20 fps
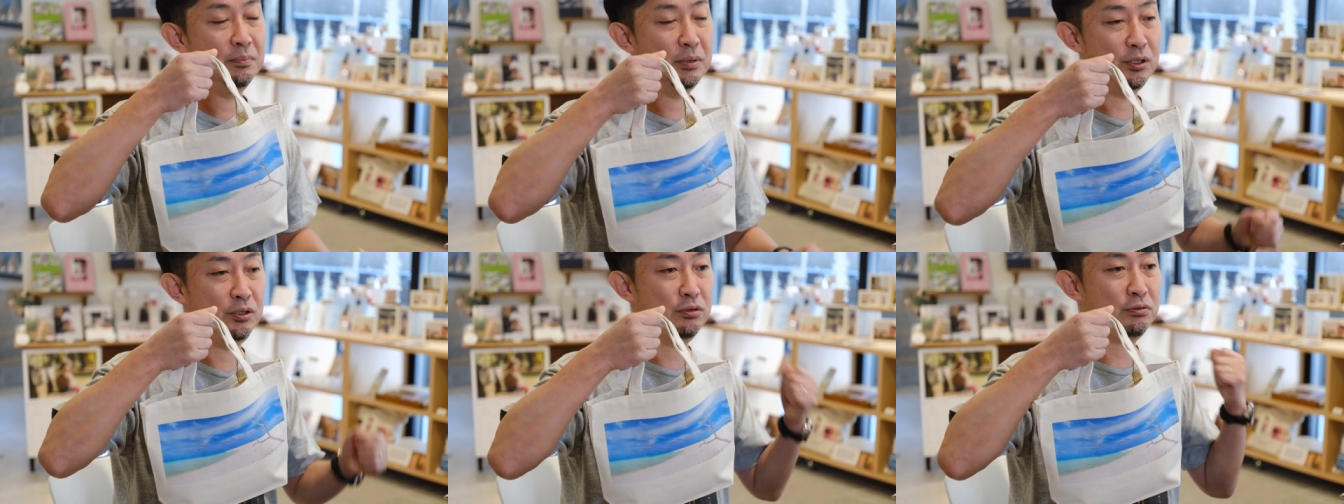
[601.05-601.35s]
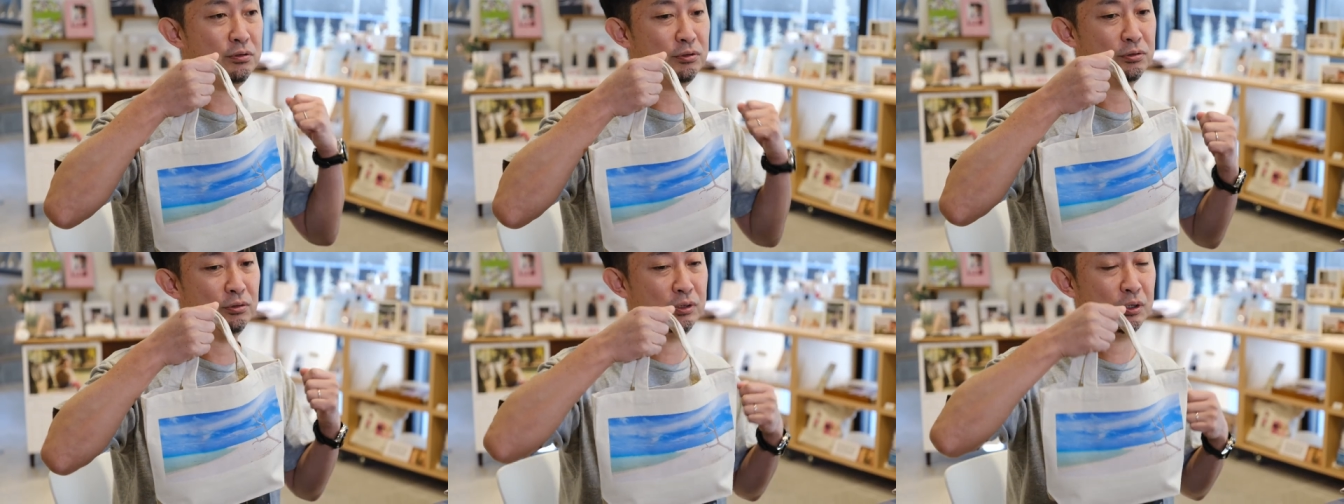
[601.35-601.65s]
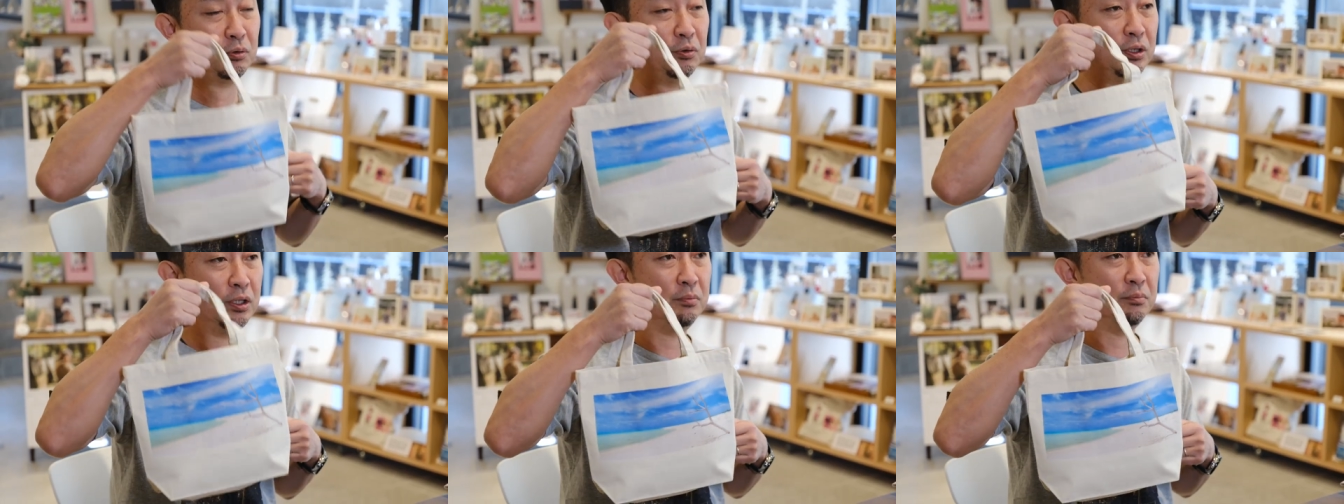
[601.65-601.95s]
まあ、リュック背負っ
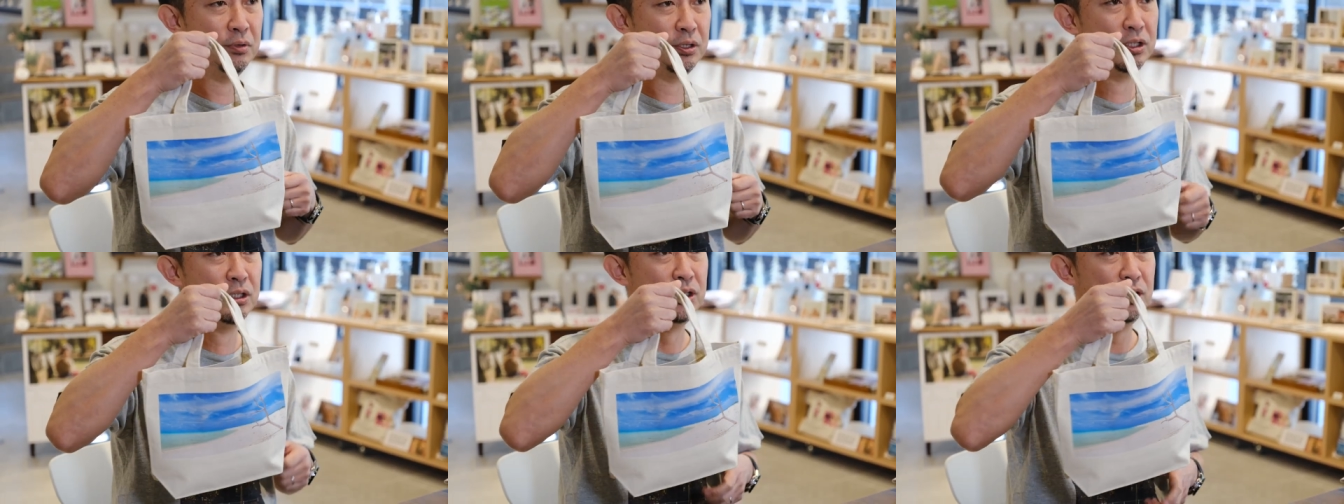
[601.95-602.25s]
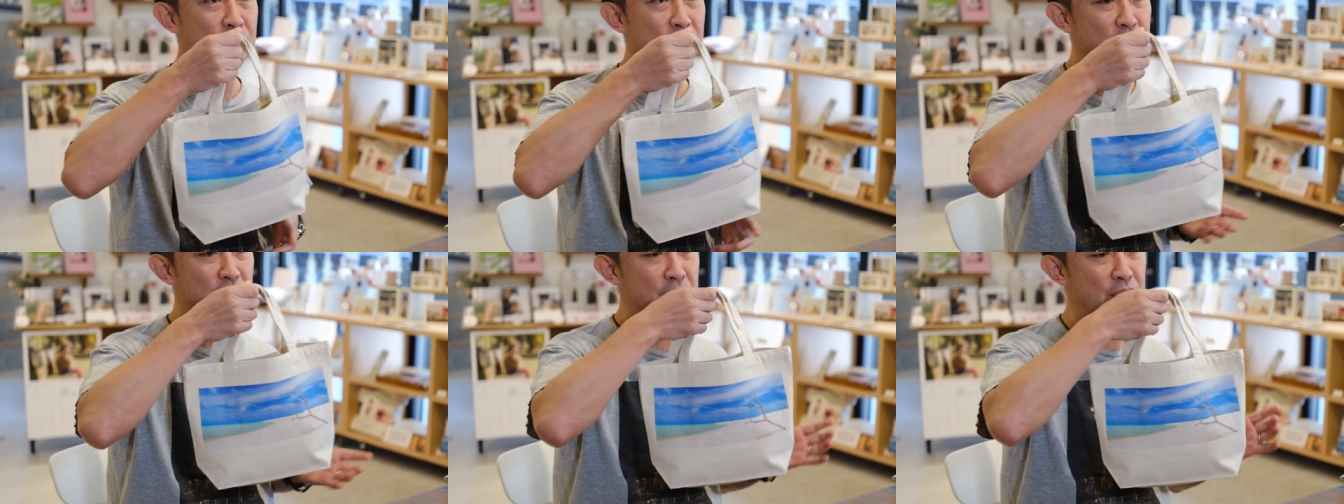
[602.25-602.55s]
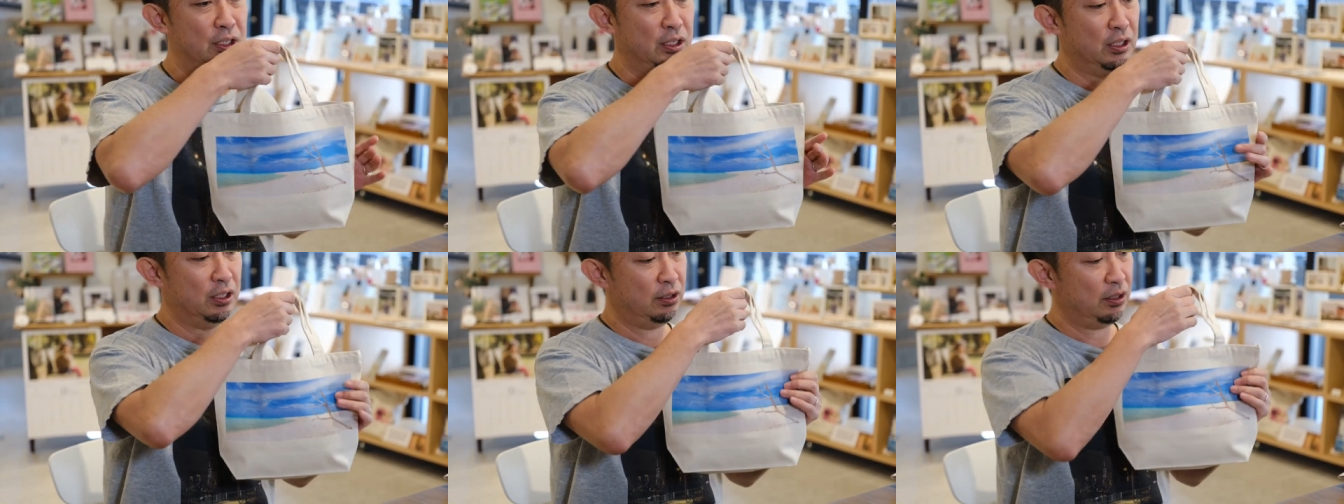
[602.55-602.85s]
てこれでもいいし、
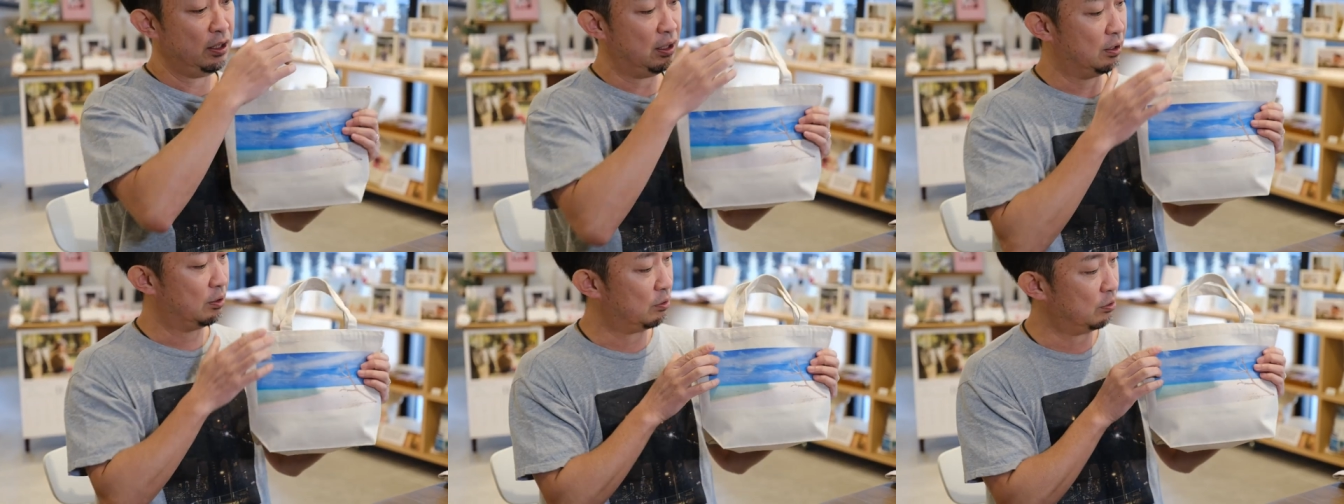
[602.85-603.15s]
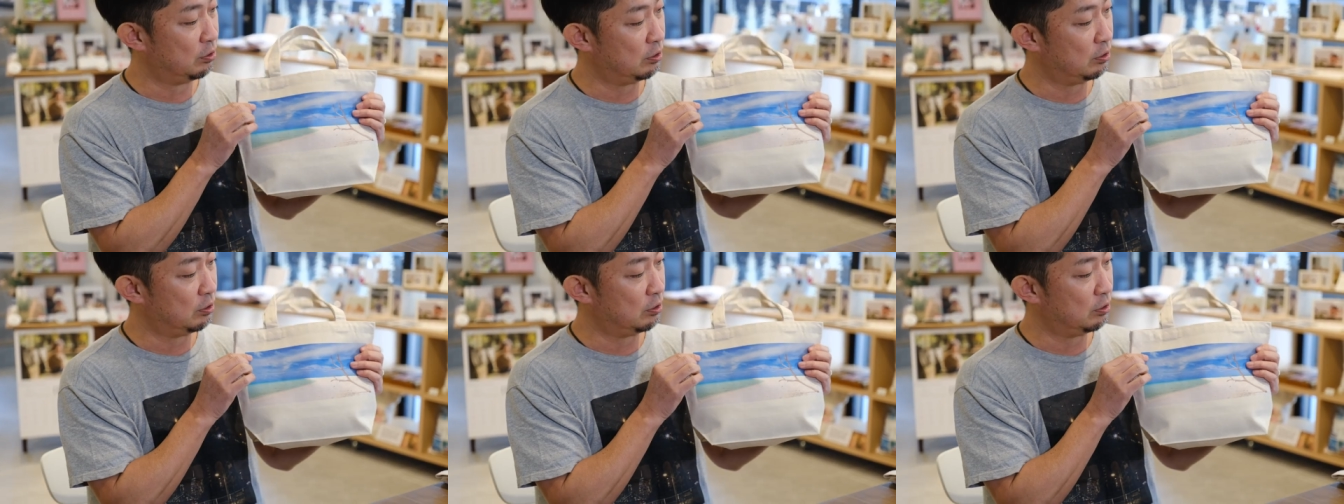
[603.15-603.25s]
ね、こう